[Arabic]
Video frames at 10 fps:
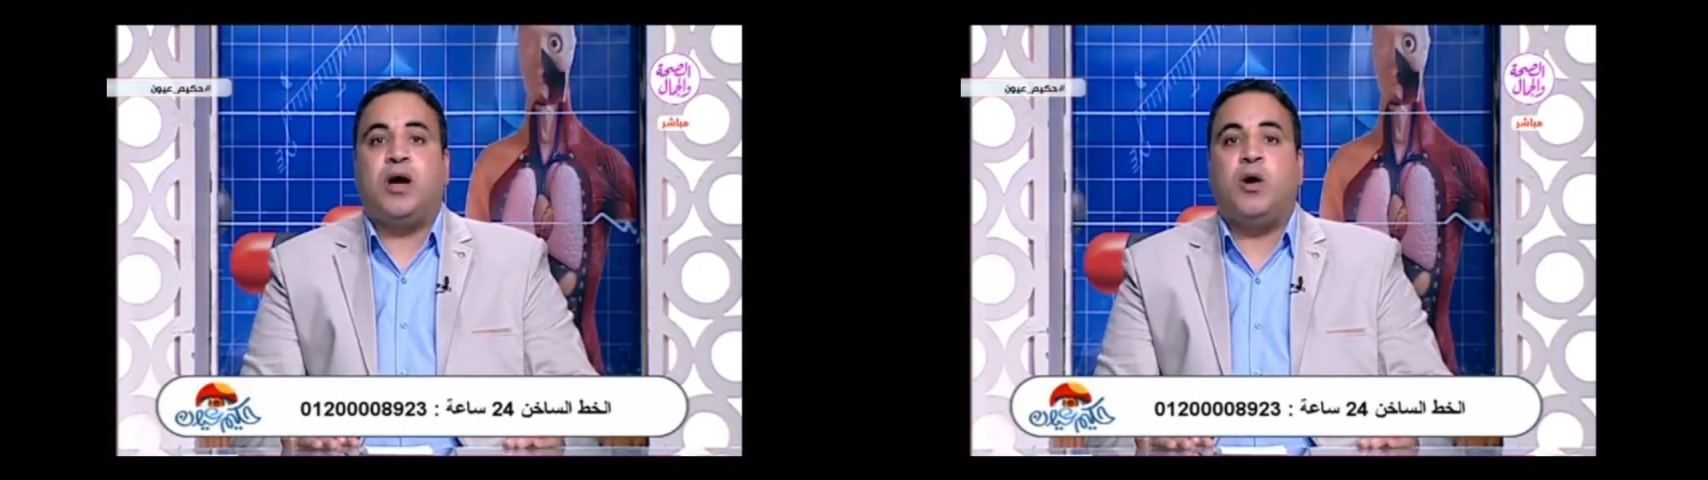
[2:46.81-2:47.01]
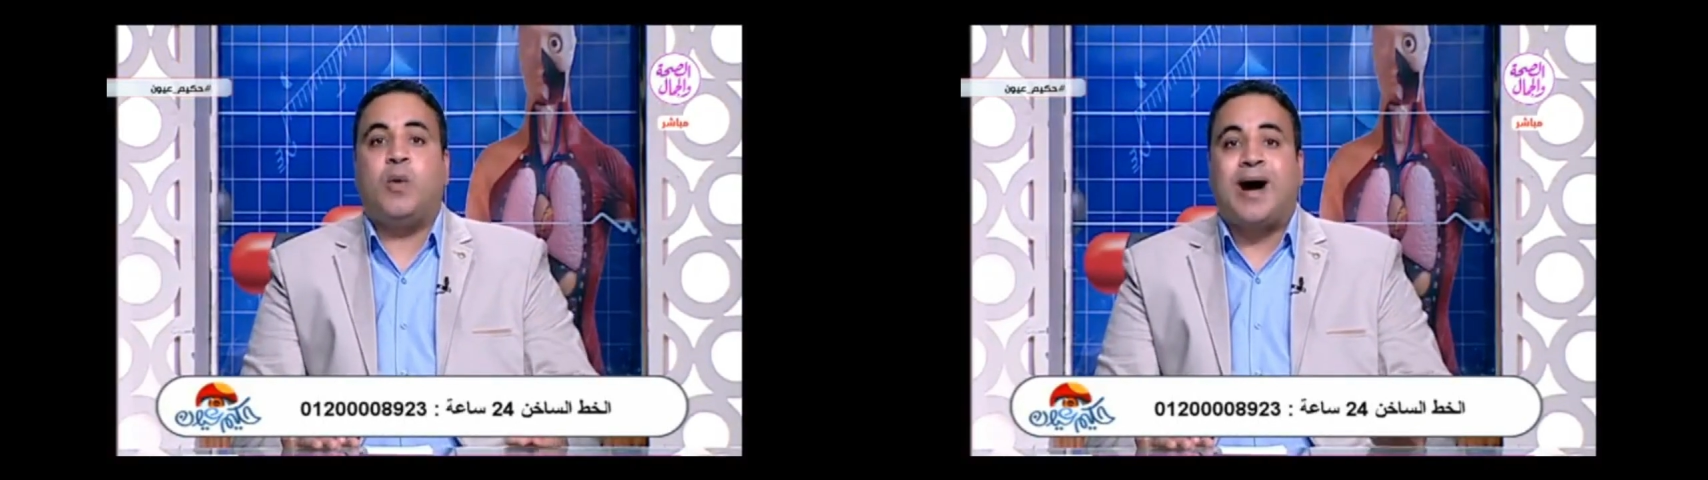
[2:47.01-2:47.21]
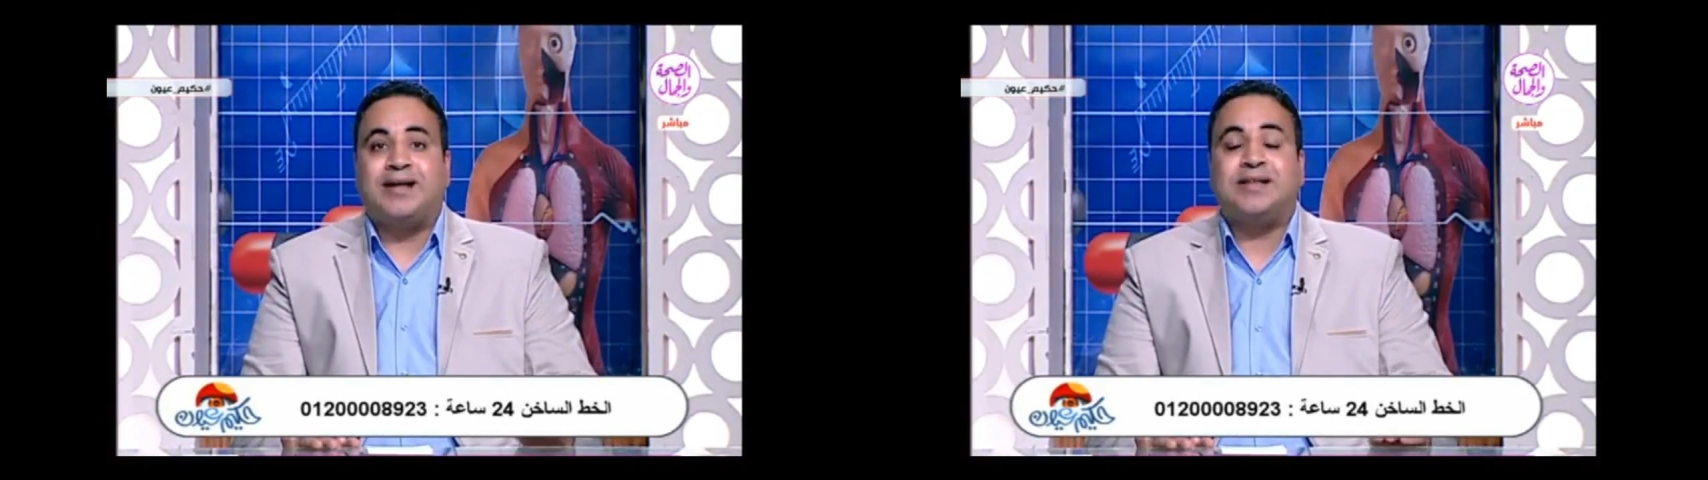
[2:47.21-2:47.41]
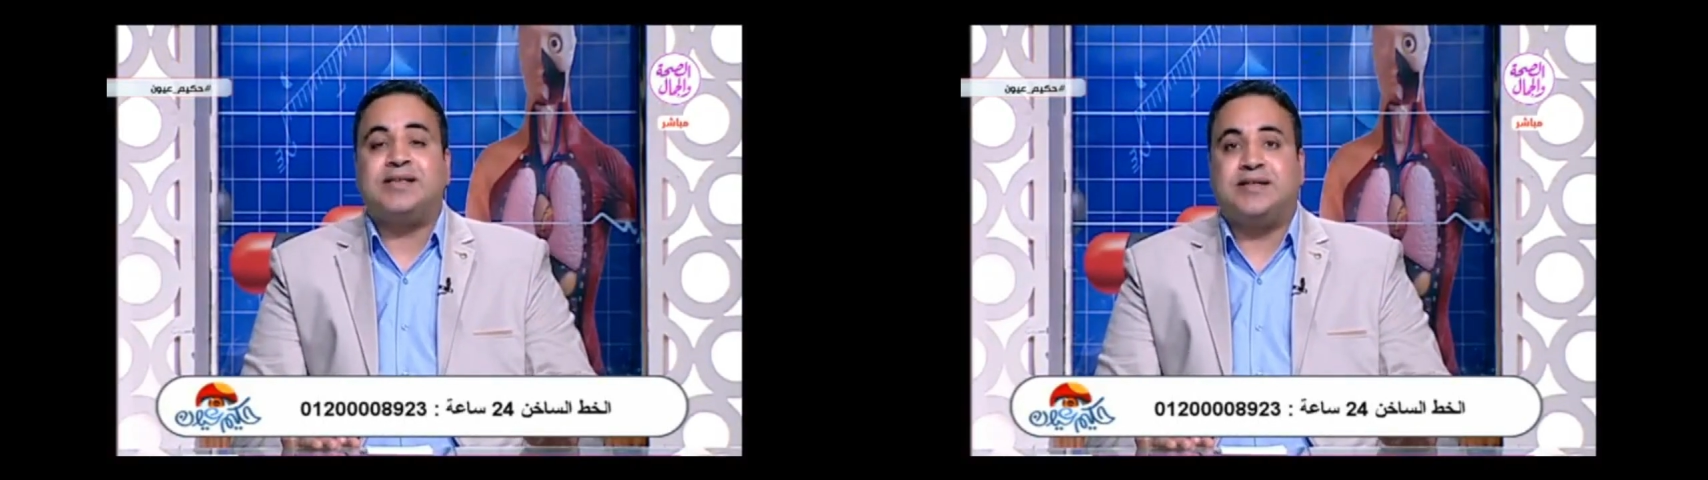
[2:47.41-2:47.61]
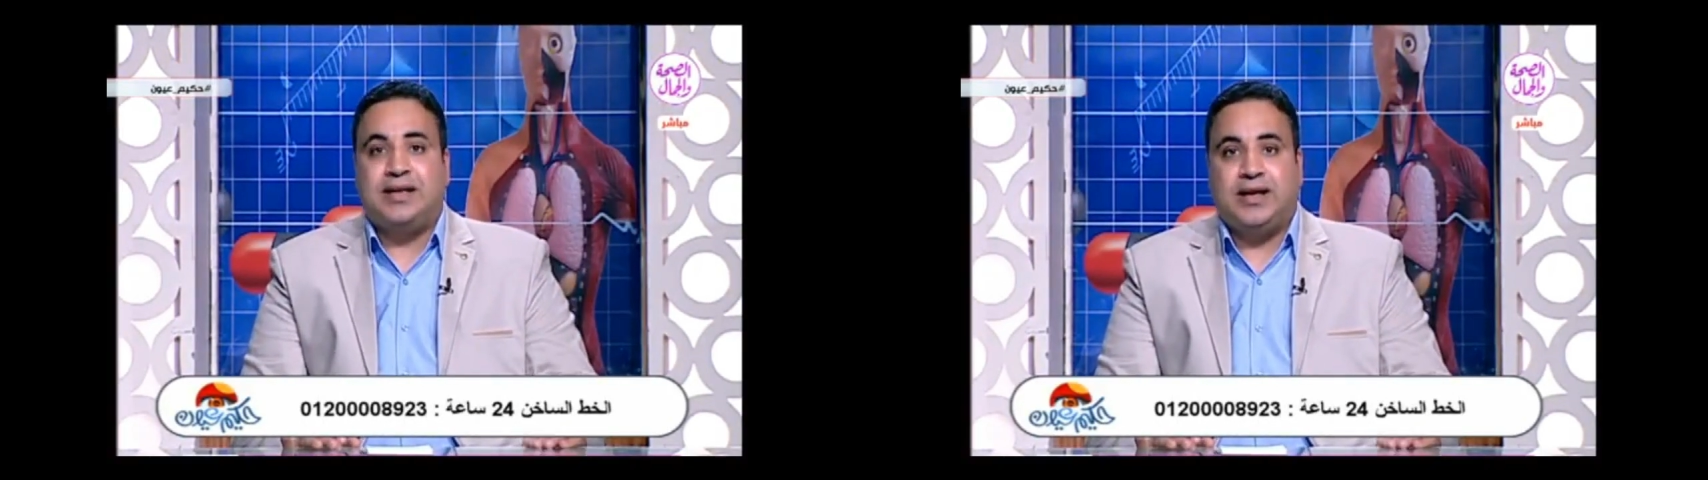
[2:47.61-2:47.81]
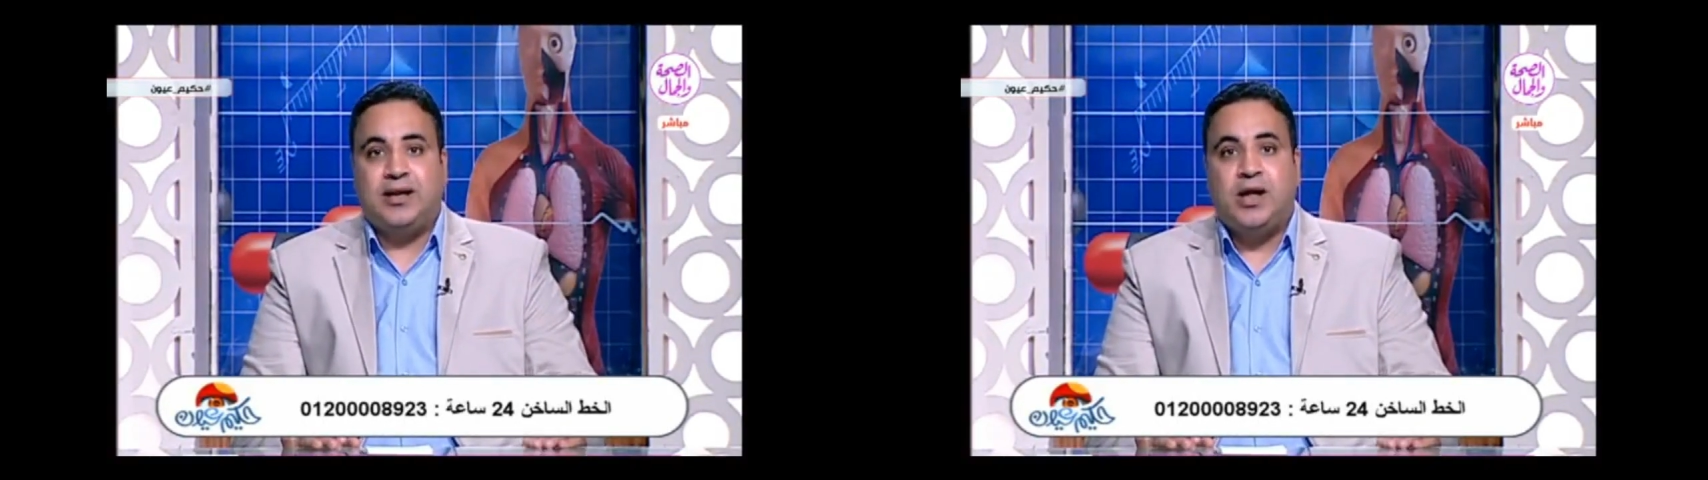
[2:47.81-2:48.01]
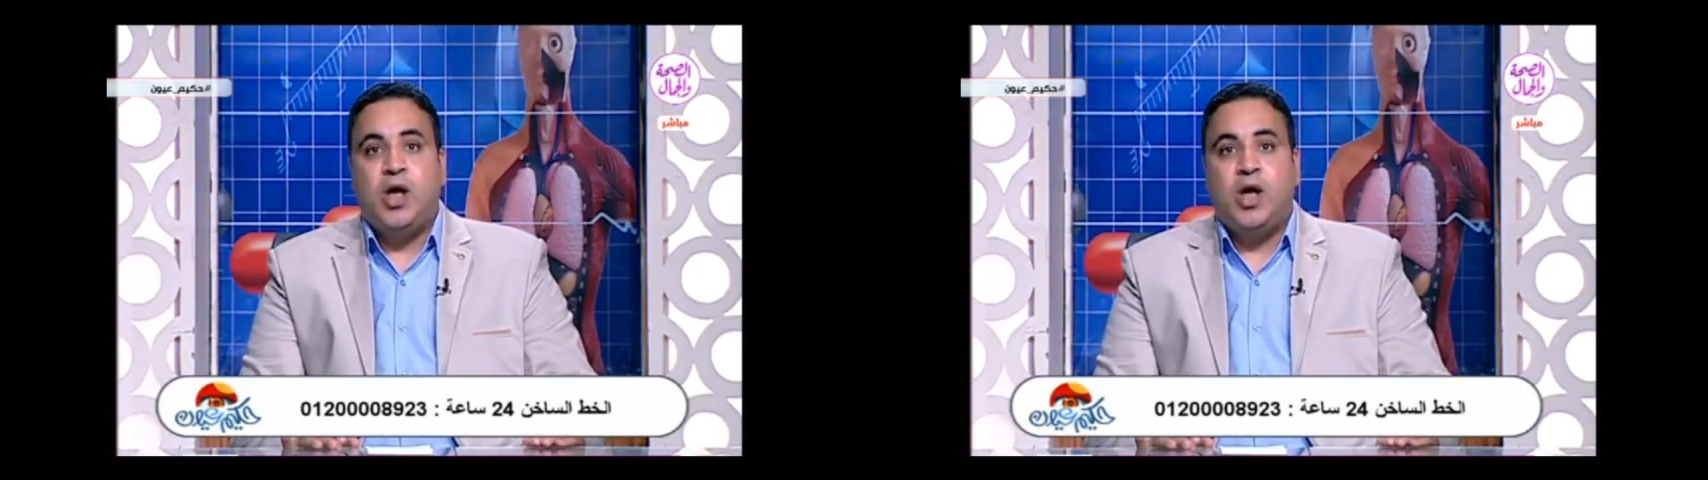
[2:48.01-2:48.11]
هو عدسه العين